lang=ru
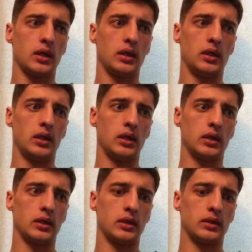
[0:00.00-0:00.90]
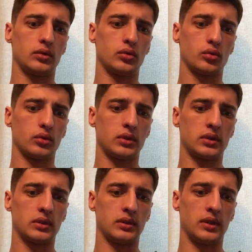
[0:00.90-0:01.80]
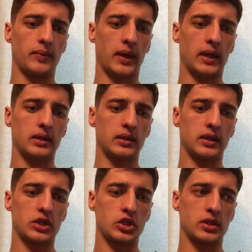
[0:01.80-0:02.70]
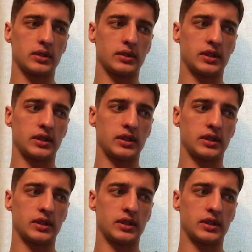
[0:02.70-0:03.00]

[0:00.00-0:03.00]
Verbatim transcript: И э, тут э, непонятно даже,